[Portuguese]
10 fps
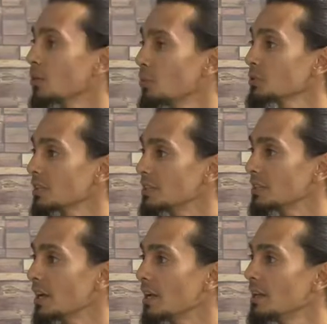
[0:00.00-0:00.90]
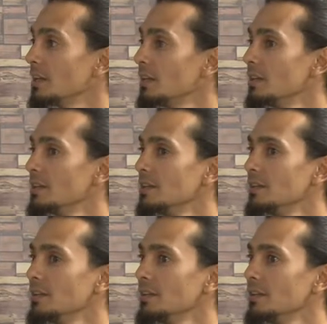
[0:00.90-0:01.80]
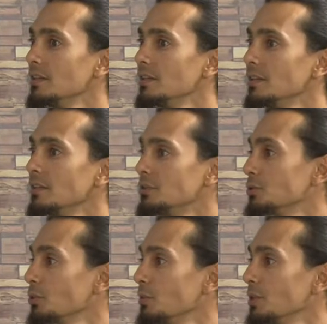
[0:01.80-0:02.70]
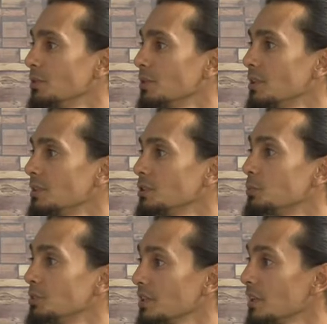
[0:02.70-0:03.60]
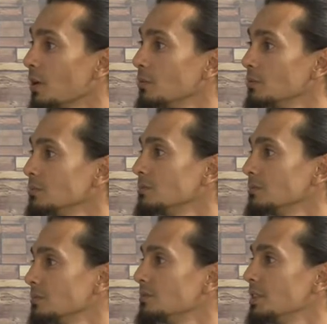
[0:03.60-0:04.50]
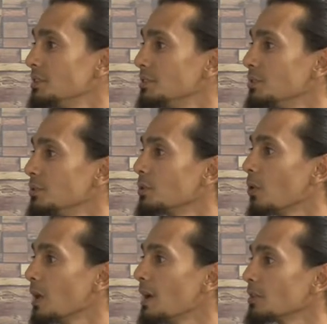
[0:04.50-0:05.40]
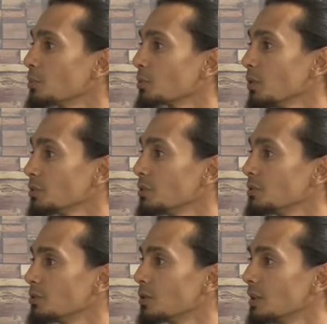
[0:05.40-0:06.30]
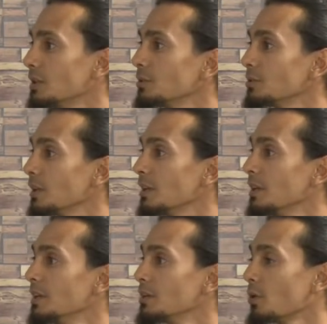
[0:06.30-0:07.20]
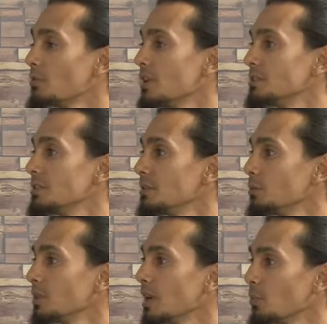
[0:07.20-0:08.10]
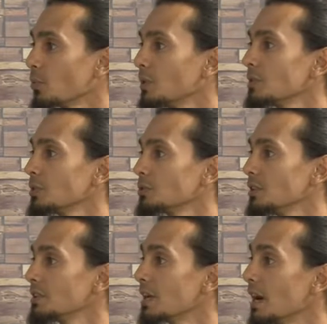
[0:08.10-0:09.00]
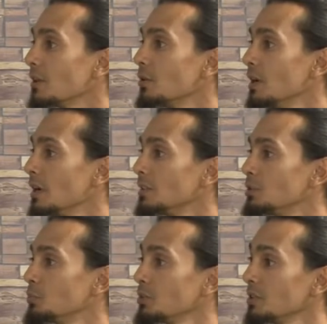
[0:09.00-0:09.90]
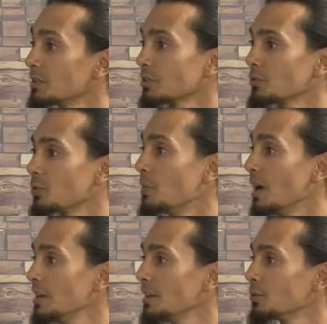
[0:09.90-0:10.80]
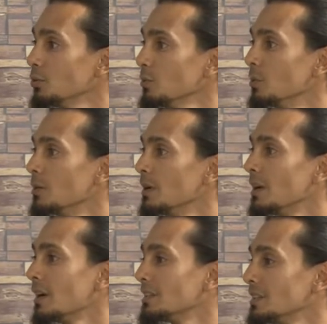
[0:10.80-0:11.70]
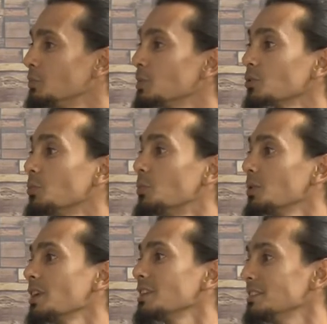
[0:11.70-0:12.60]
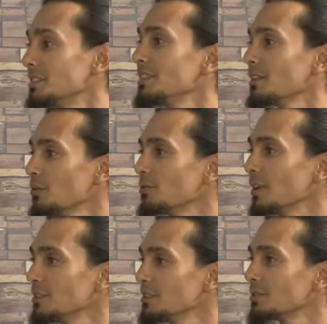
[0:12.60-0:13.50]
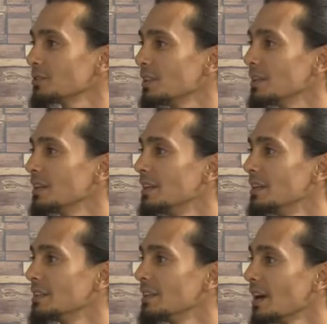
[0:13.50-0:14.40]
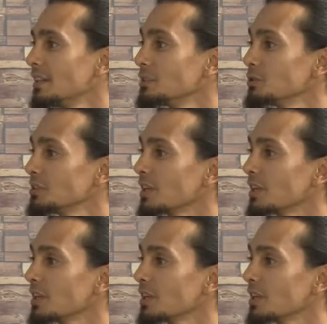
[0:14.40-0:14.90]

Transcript: compostagem lá e descobrindo que a gente podia dar um, um destino correto para o nosso resíduo orgânico, né? Que ao invés de mandar para um aterro sanitário, a gente poderia transformar ele em adubo. A gente pensou, por que, que a gente ainda não faz isso, né? Que além de você estar tá